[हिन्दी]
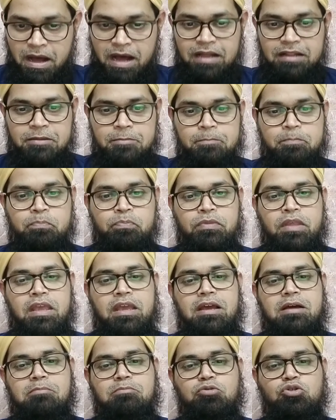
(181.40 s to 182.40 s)
बाद
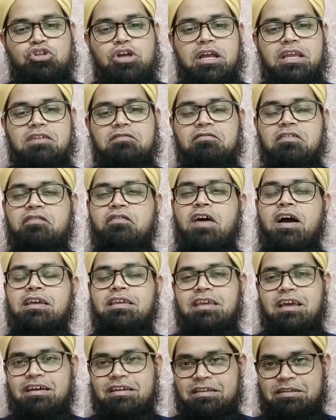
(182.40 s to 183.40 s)
पूछा कि वफ़ा
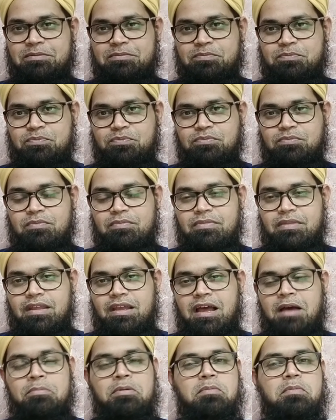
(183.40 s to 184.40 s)
क्या है
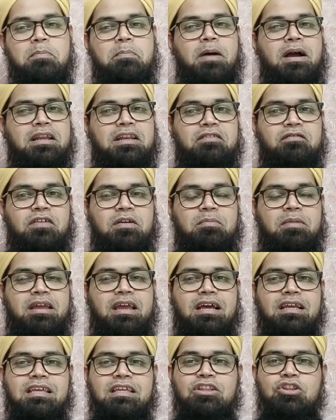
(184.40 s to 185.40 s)
हबीब पाक ने
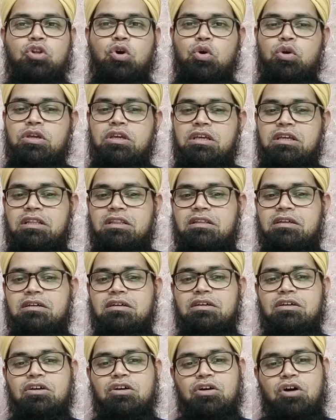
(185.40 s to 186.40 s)
फरमाया कि तोहद
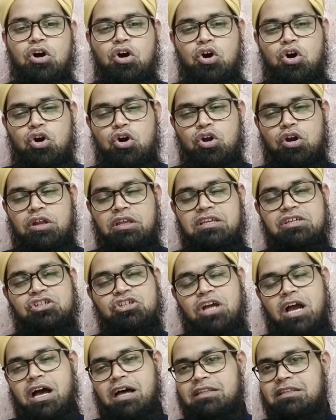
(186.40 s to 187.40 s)
और की
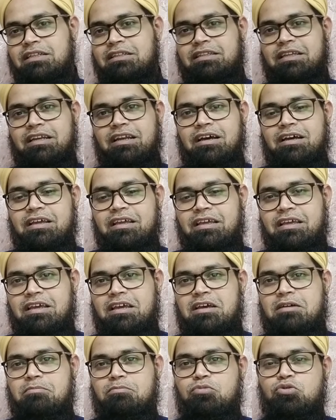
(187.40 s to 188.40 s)
शहादत देना है
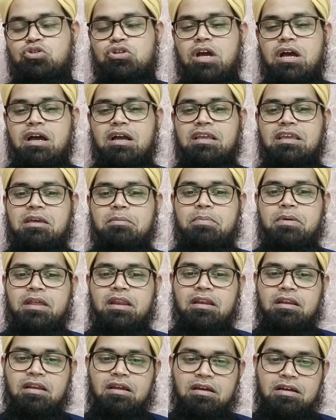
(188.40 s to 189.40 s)
पूछा कि फिर
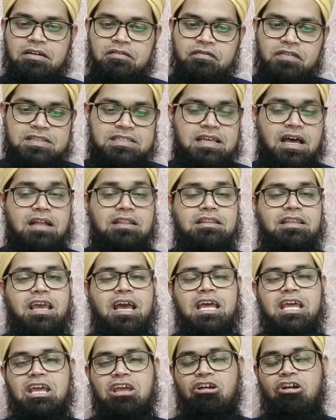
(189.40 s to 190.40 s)
फ़साद क्या
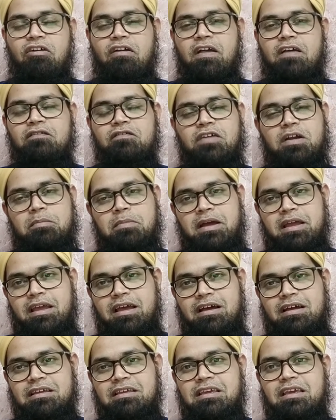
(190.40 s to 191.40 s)
है
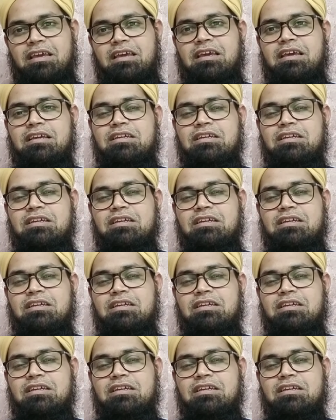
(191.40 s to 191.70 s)
फरमाया कि